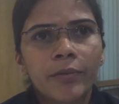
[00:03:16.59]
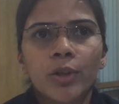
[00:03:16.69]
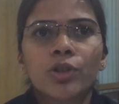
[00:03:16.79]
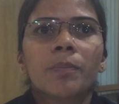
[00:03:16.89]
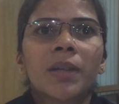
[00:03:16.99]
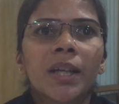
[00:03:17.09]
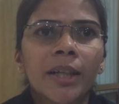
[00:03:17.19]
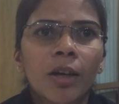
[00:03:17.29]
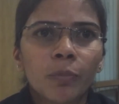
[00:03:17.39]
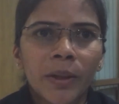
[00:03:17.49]
फेलोशिप कट
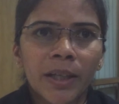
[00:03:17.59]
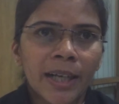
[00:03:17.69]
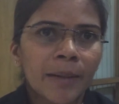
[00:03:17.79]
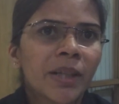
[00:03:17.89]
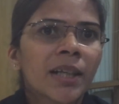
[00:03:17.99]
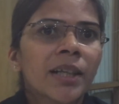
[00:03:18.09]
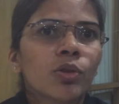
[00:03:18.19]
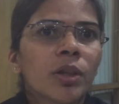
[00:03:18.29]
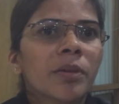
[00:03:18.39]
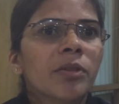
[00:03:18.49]
डाउन पे अगर आप देख
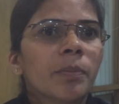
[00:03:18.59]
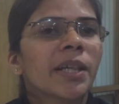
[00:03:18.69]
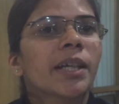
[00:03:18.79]
लें तो ए